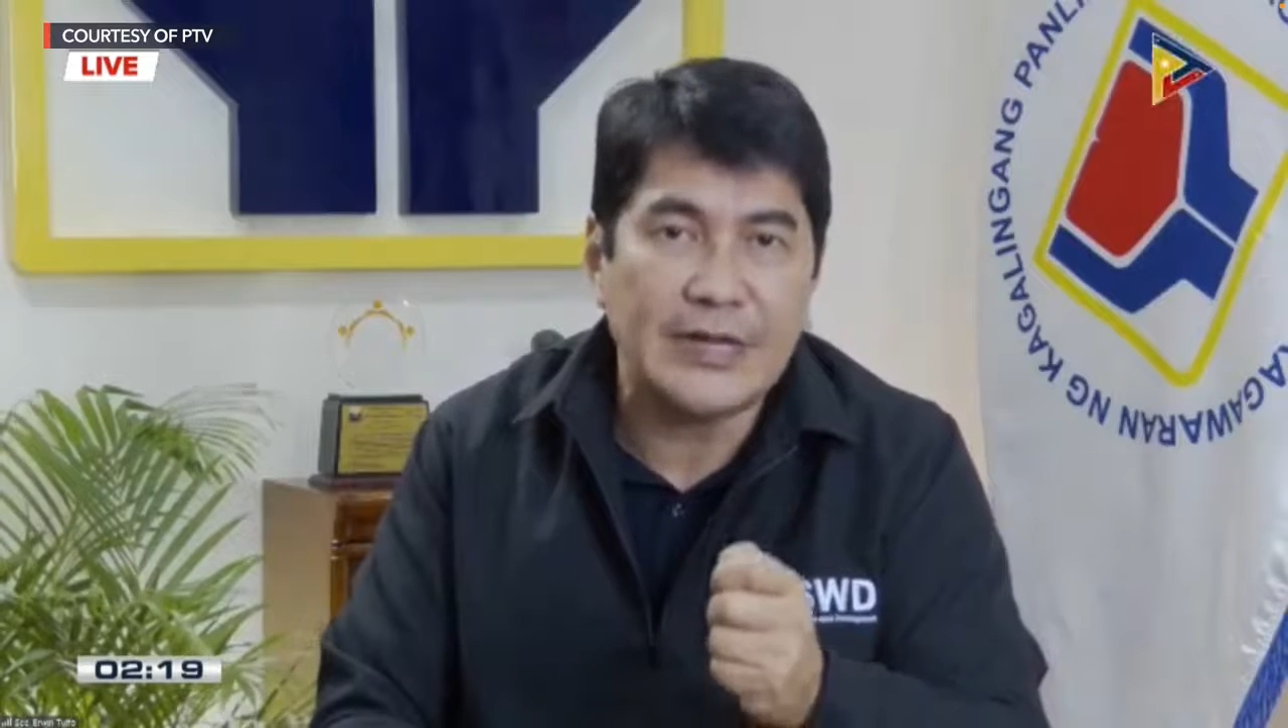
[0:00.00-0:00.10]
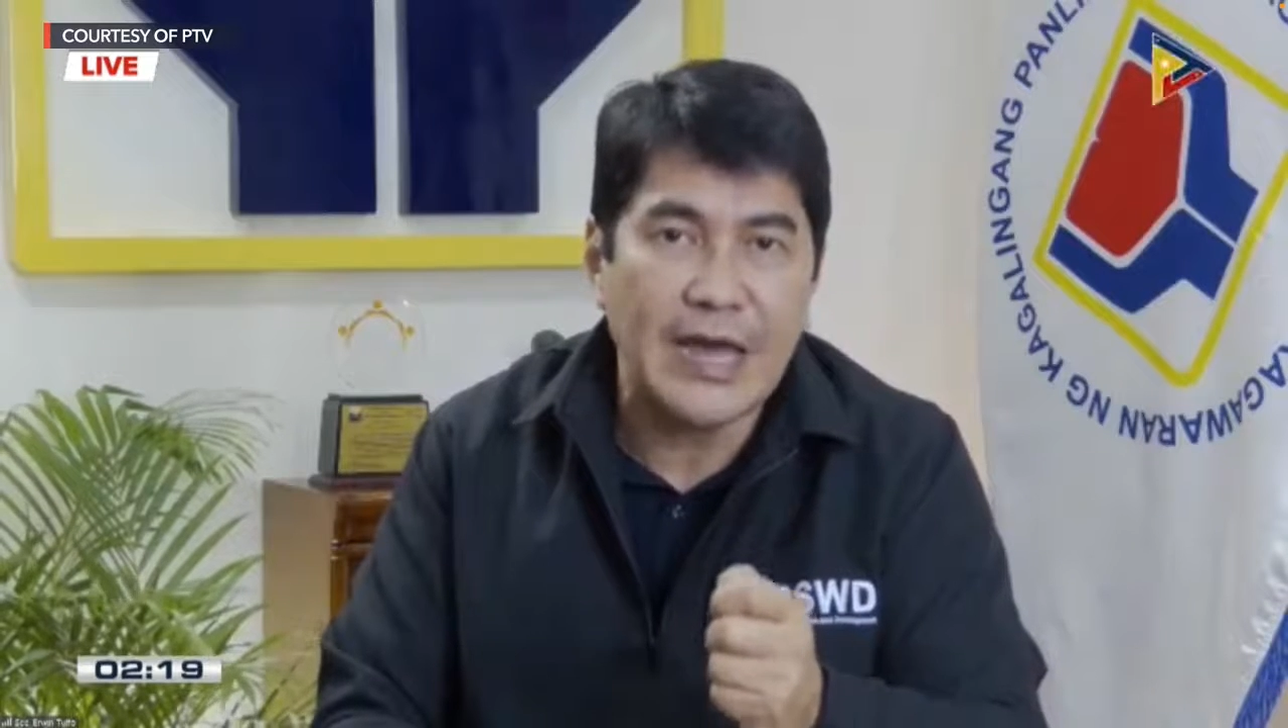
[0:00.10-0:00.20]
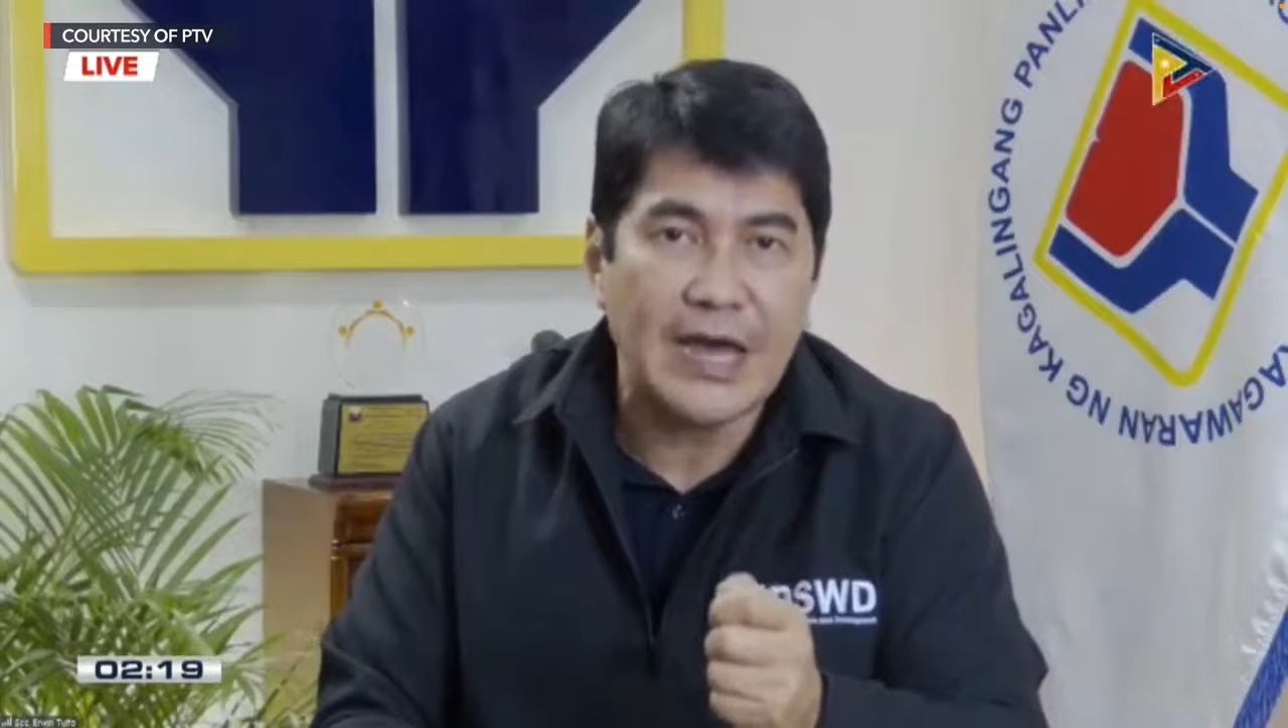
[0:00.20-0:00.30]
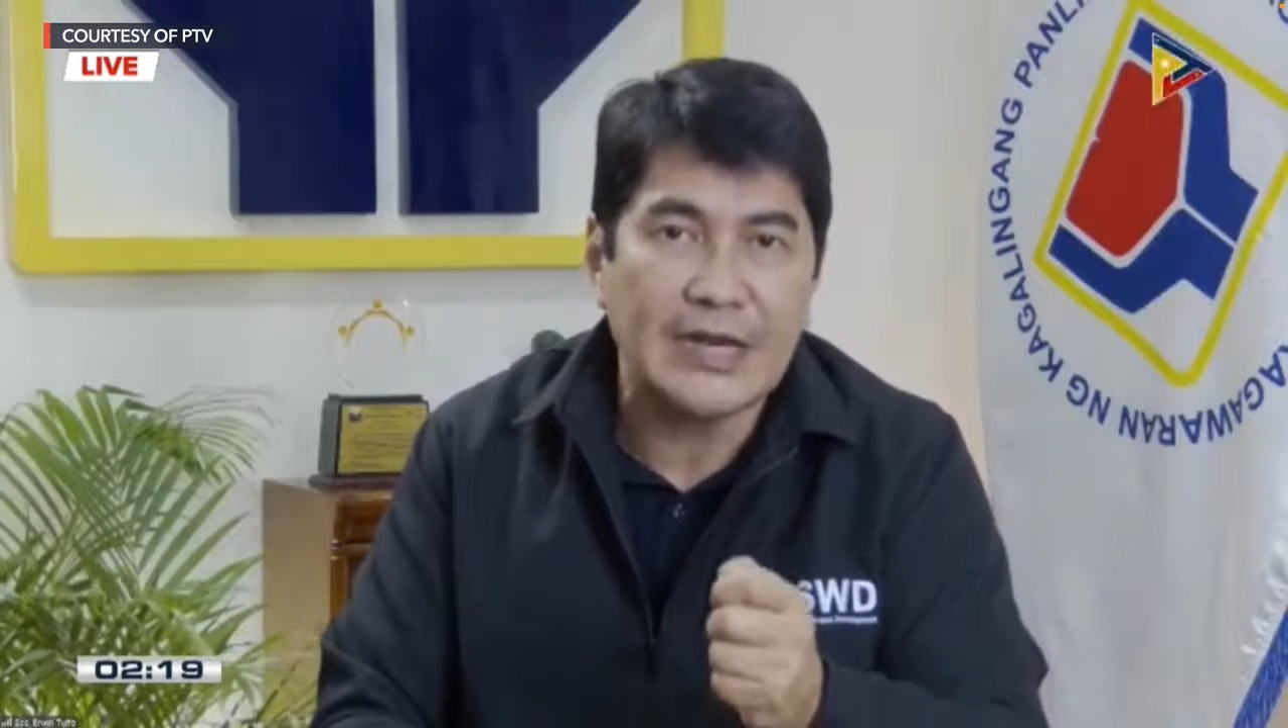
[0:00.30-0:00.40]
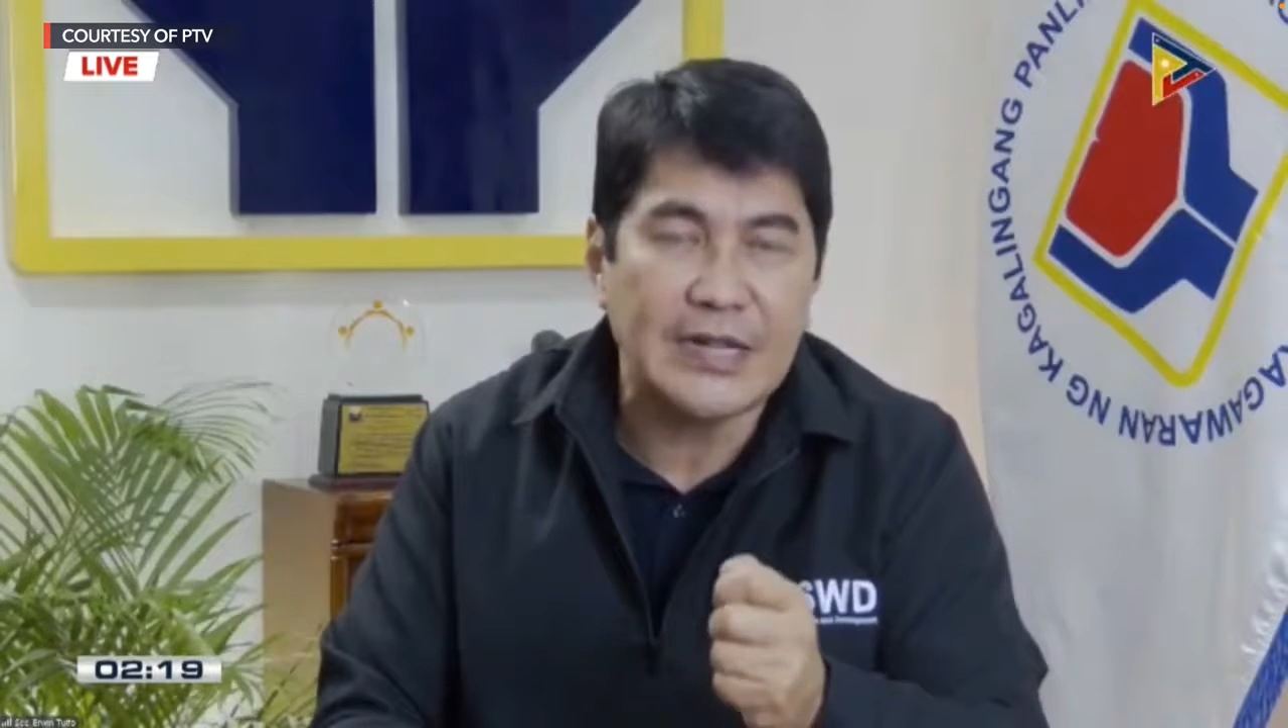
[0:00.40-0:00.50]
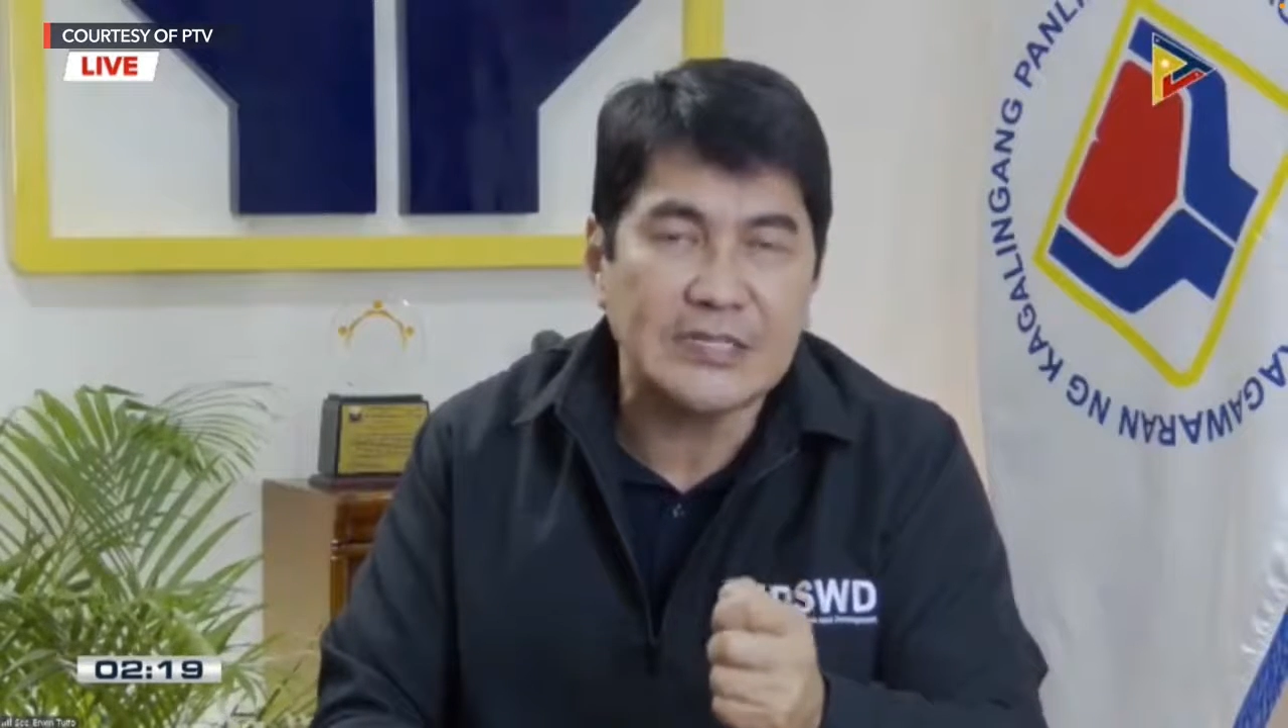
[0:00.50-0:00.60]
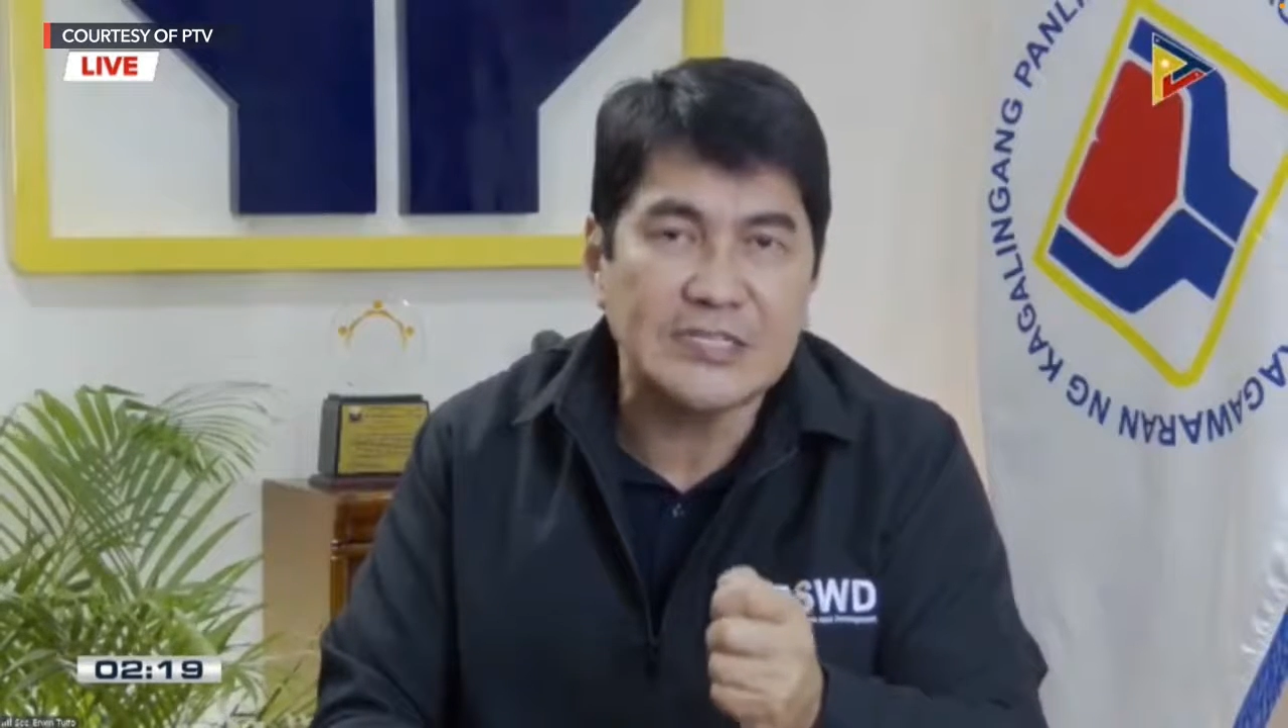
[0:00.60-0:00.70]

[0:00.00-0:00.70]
yung nangyari